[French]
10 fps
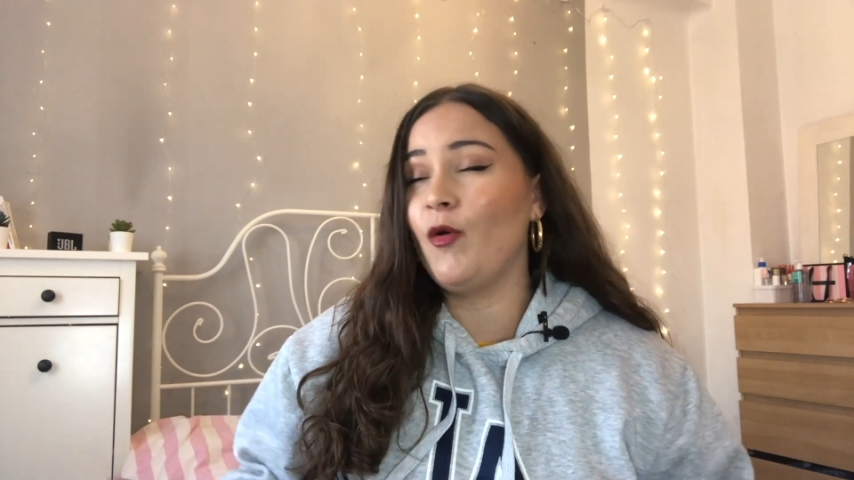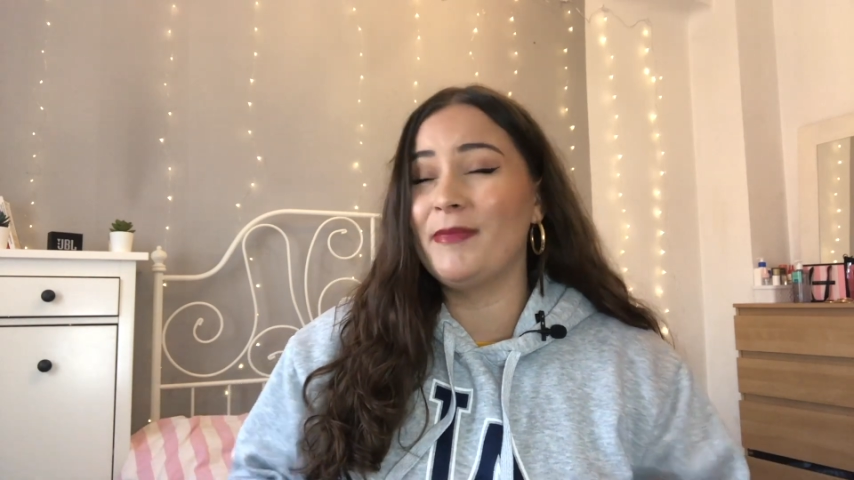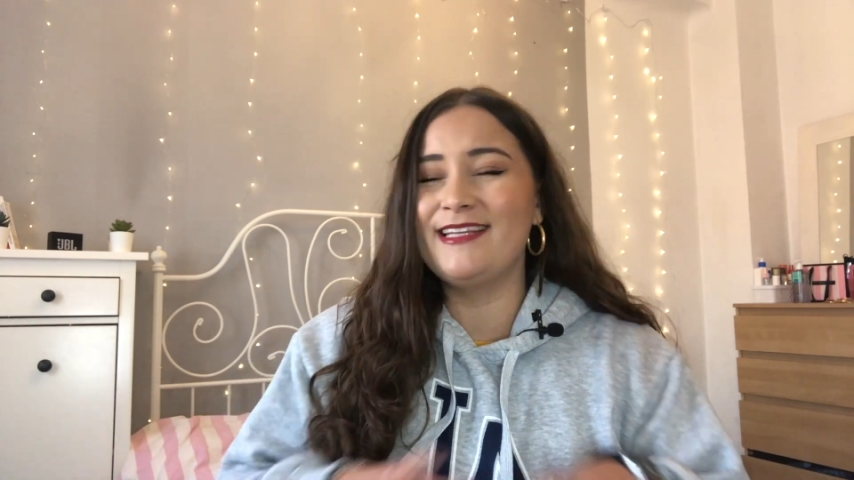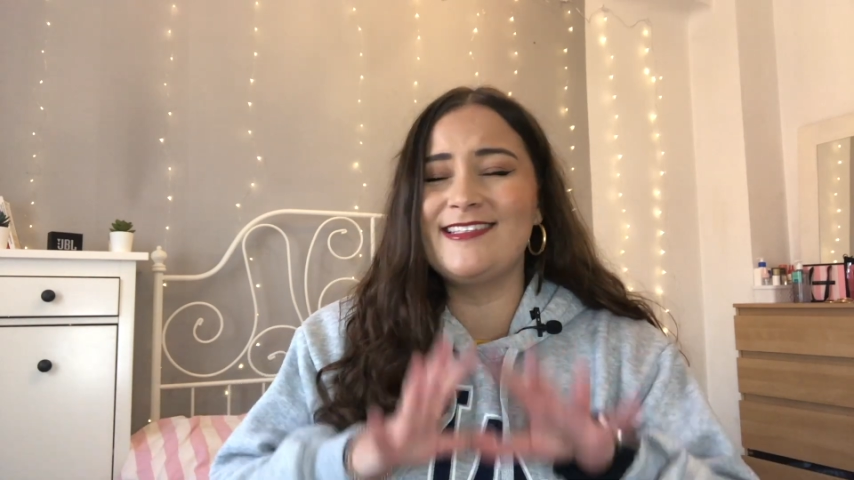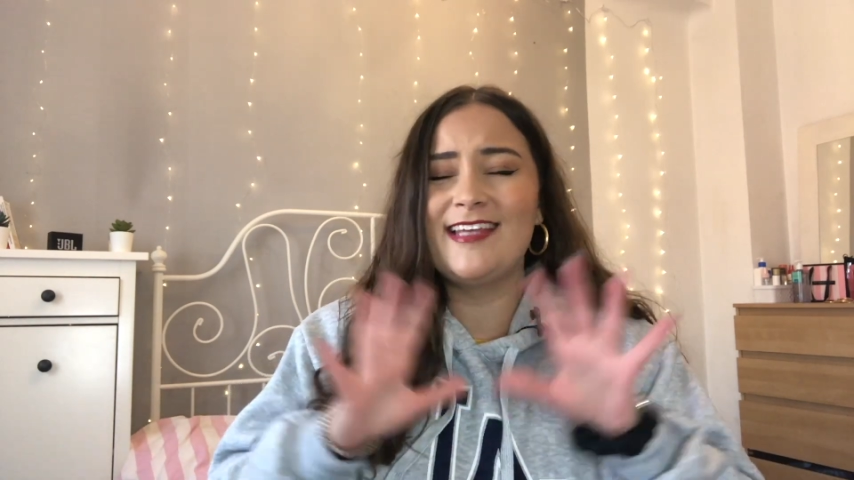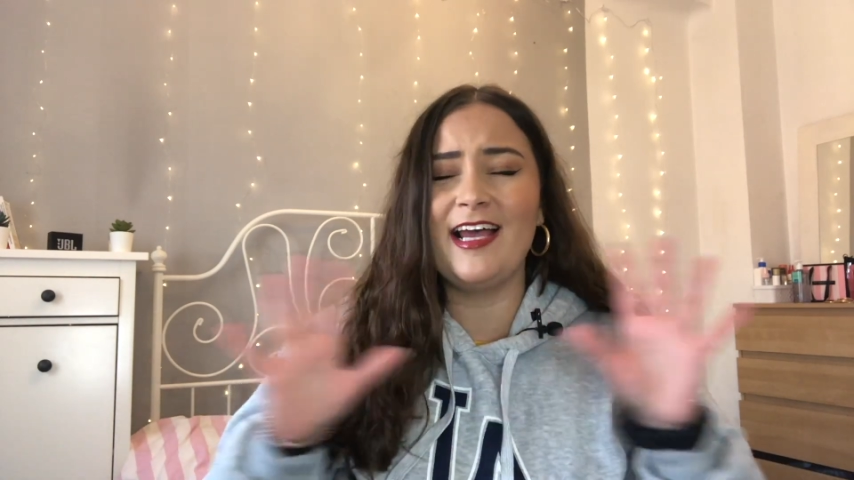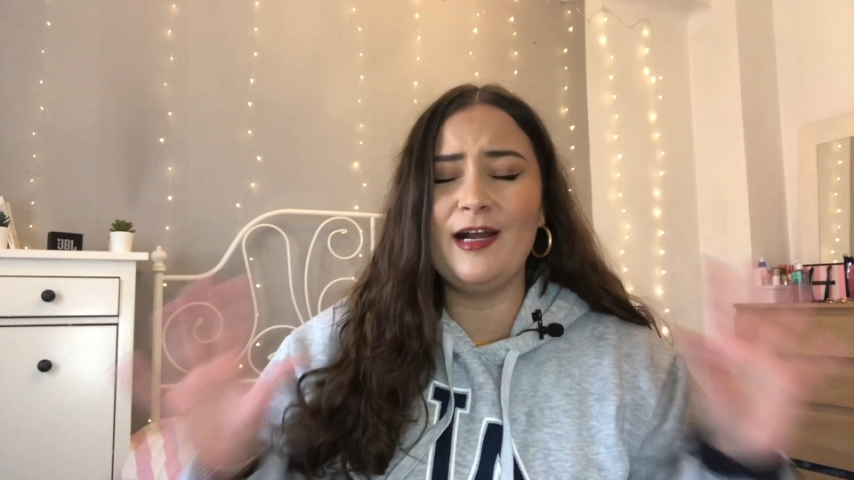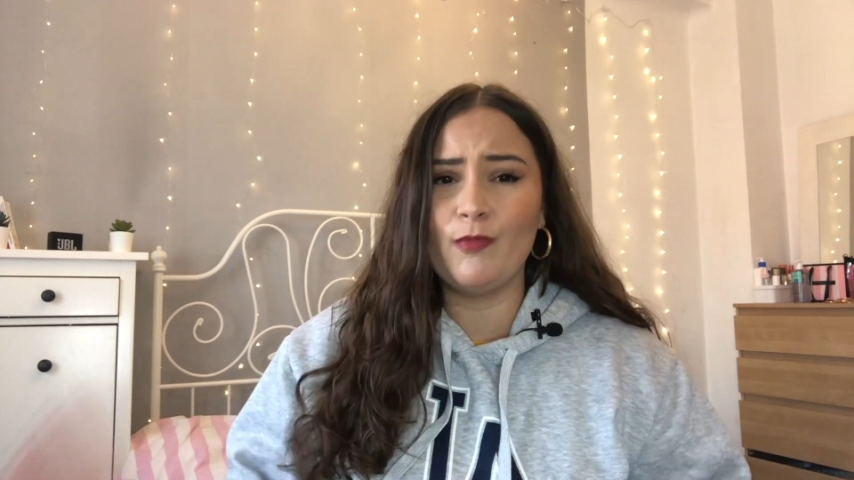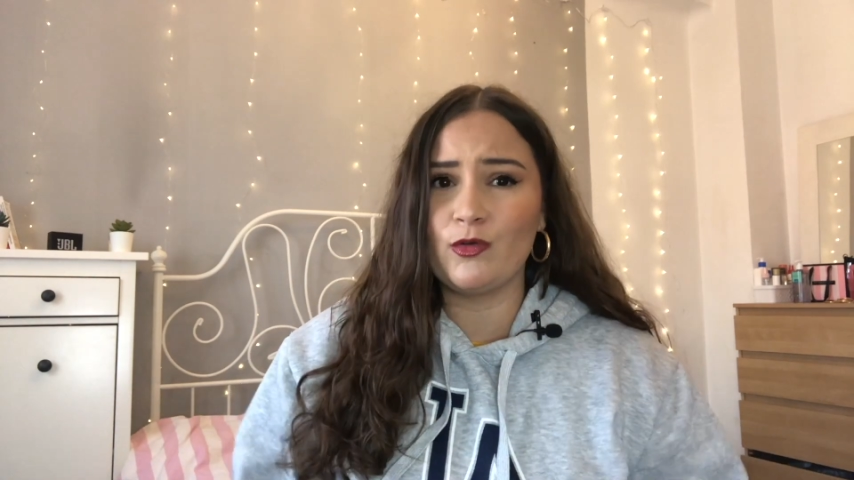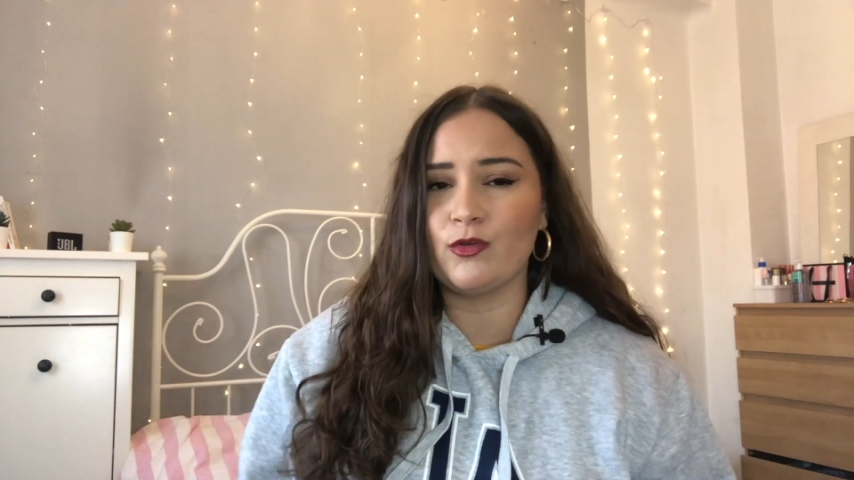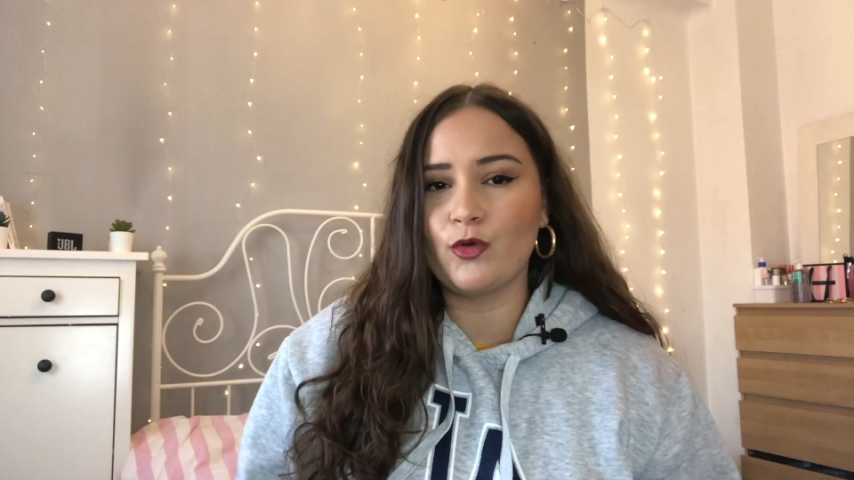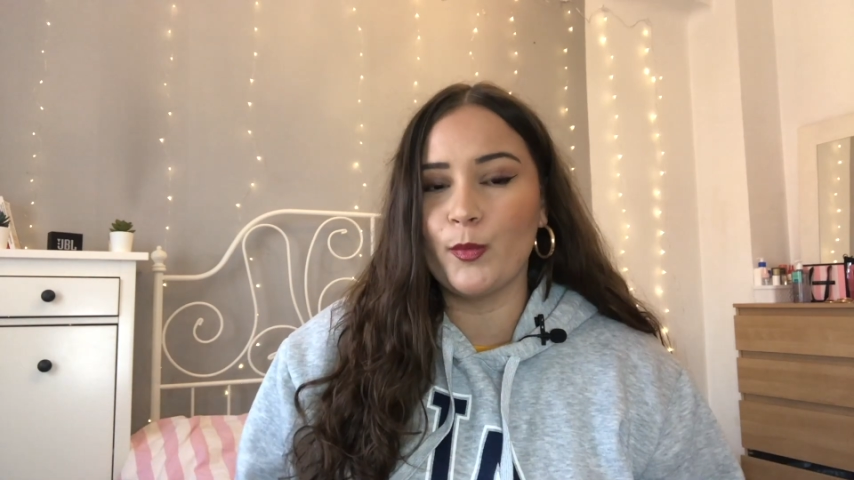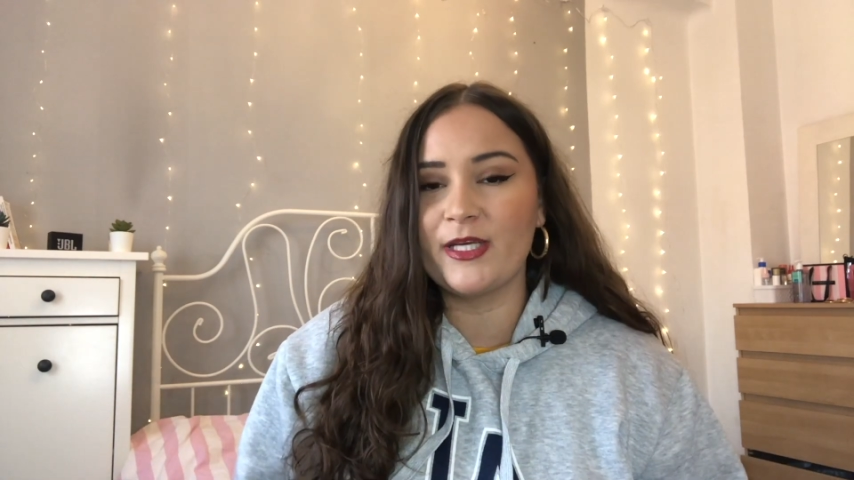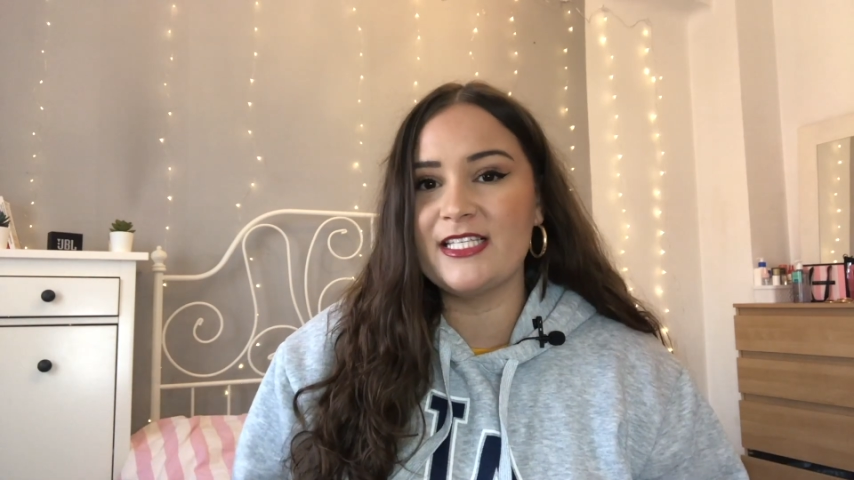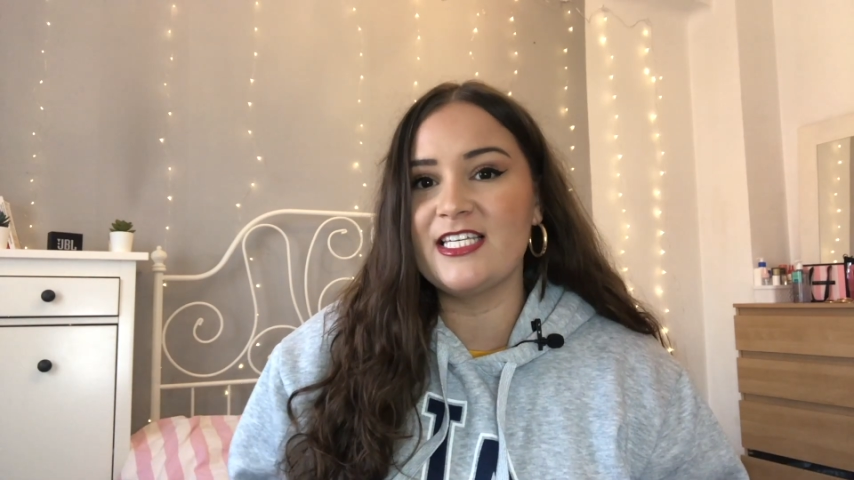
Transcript: mais tellement d'entreprises